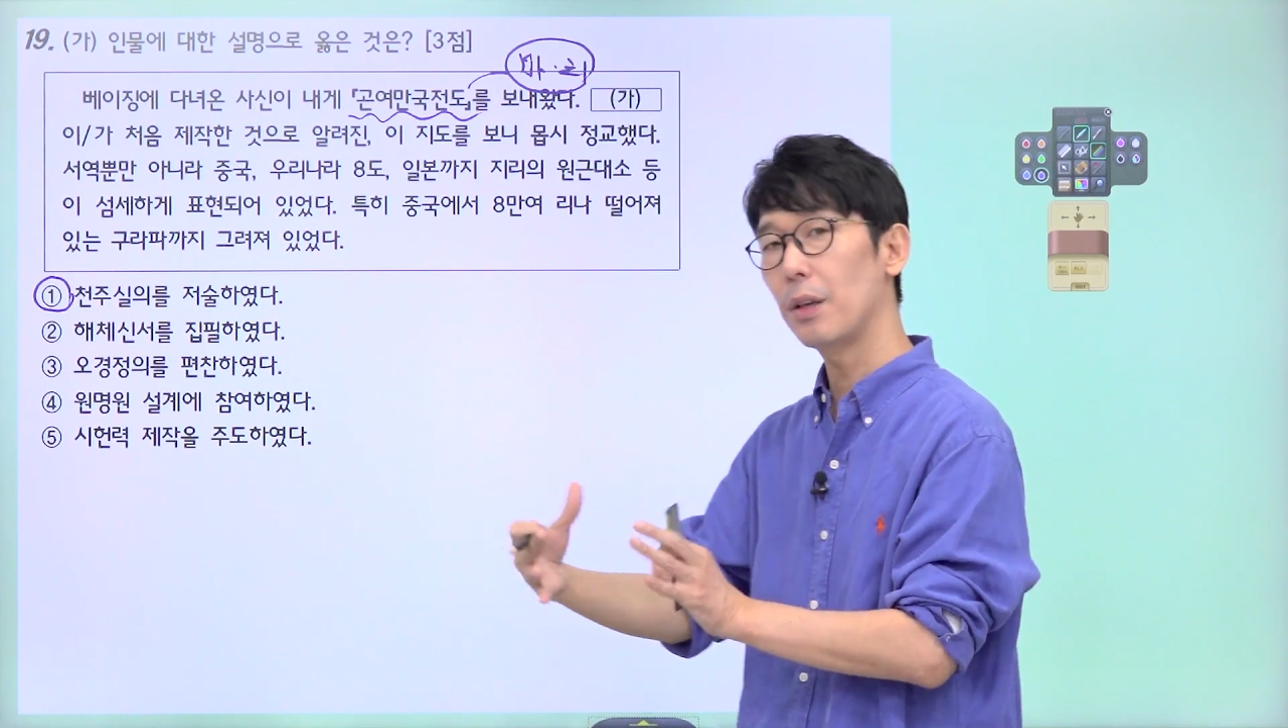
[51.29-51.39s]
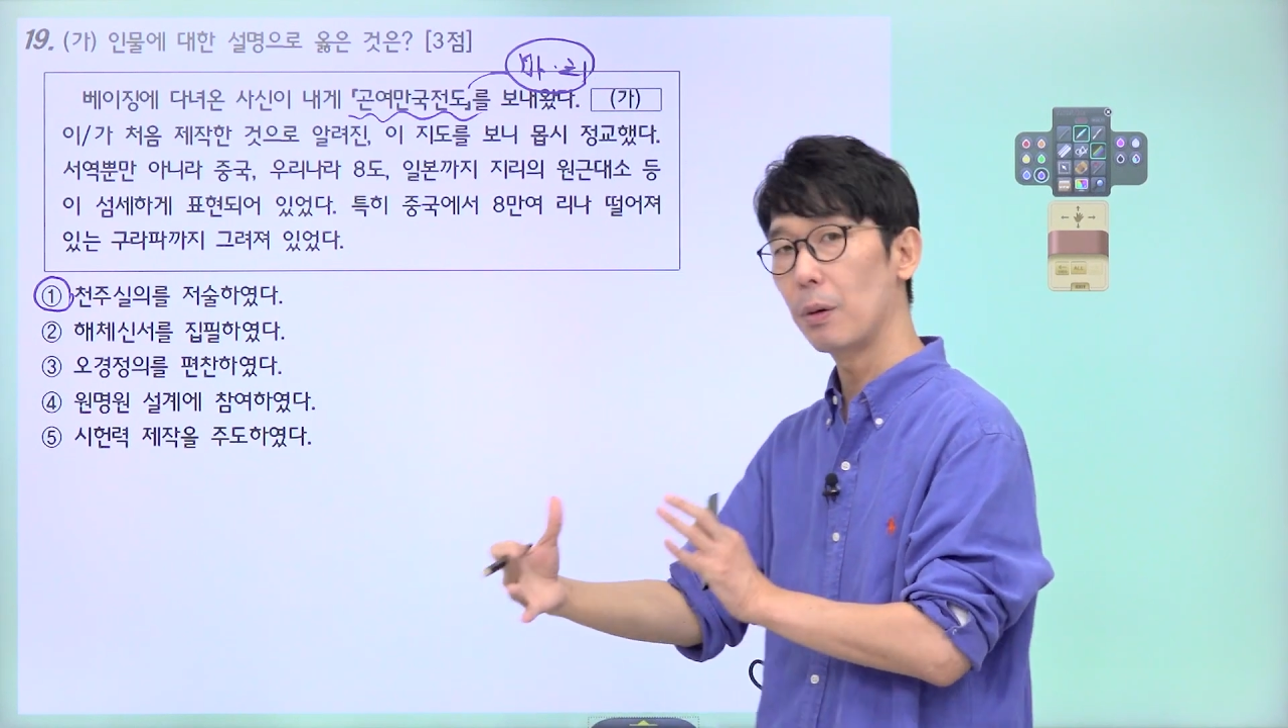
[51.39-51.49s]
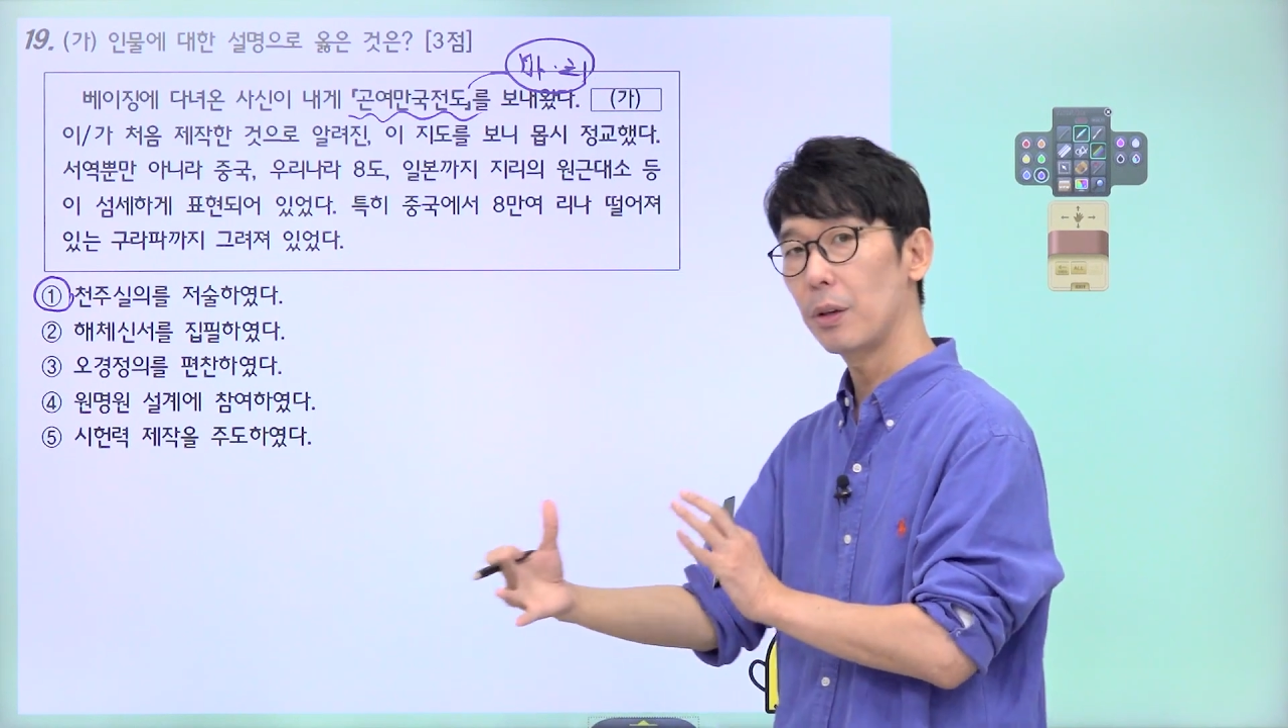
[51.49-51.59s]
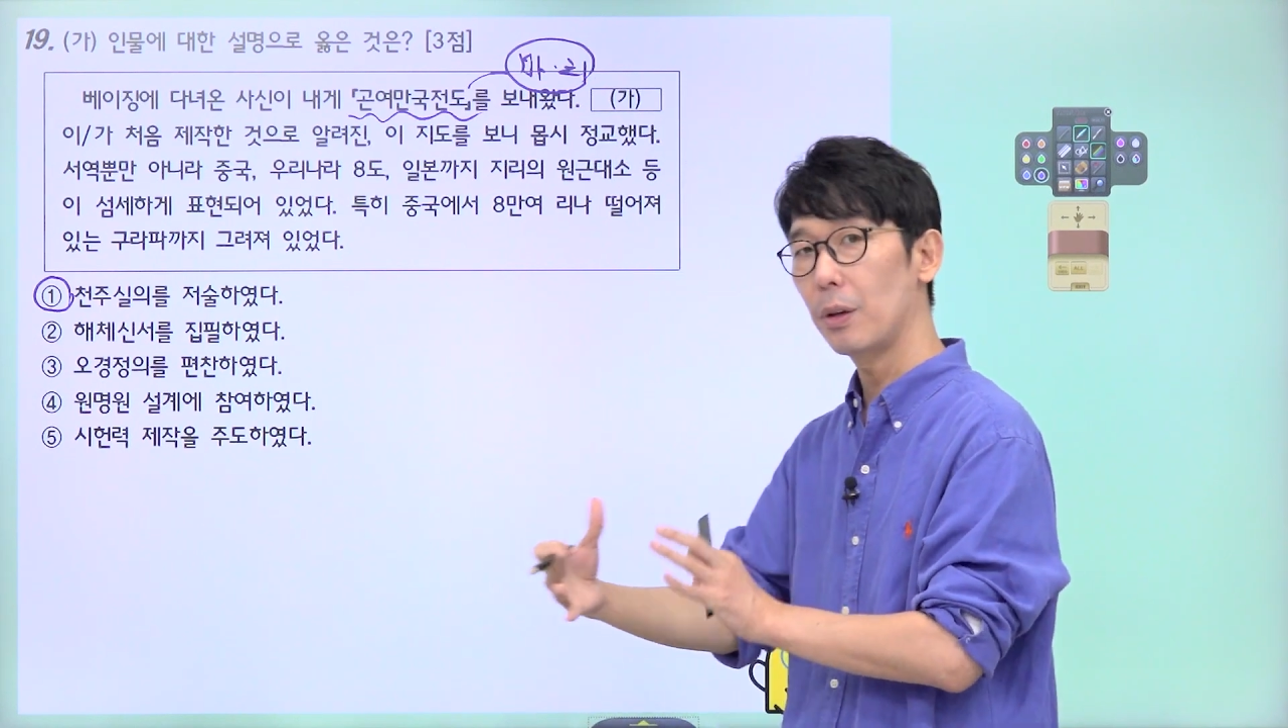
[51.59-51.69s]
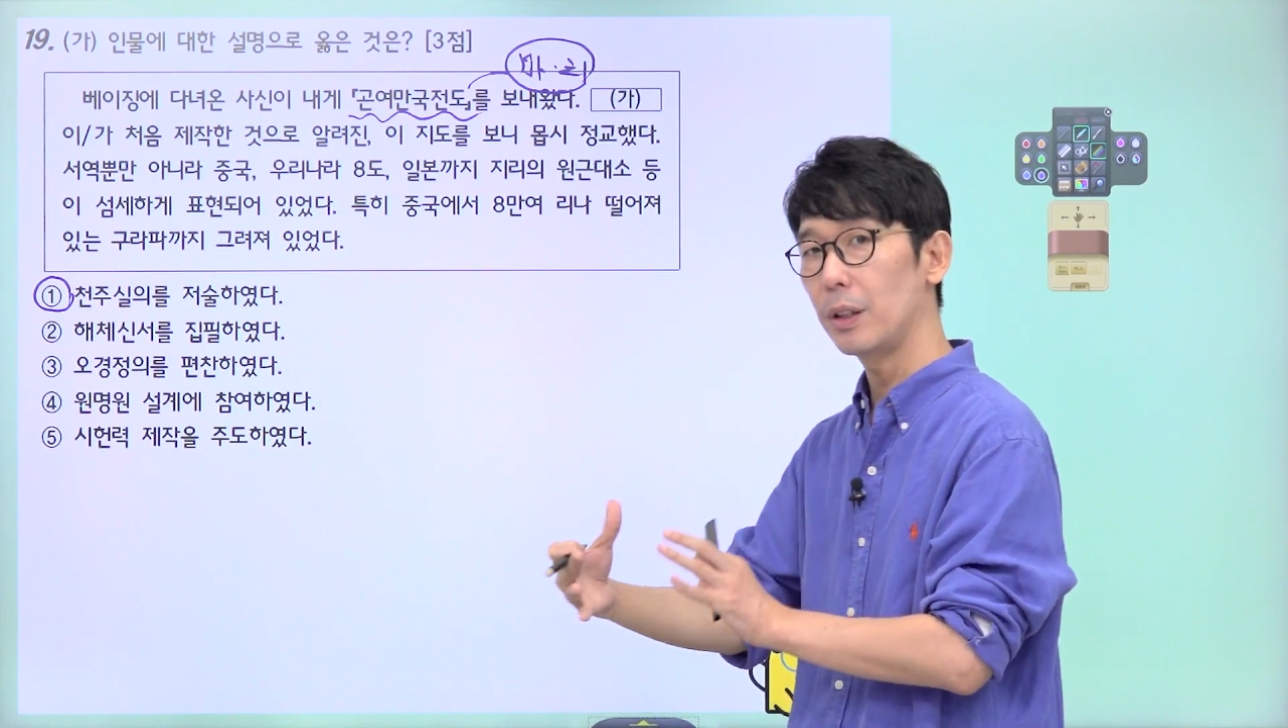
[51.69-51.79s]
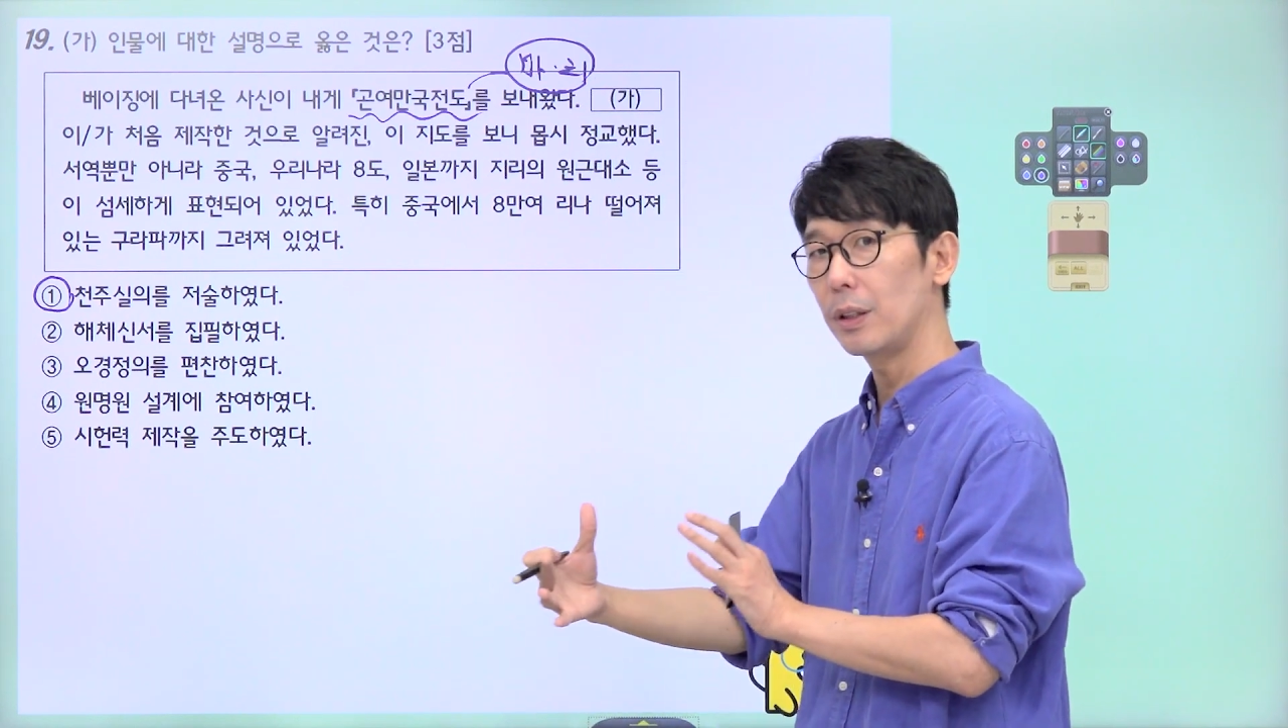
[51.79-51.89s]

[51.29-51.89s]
연결이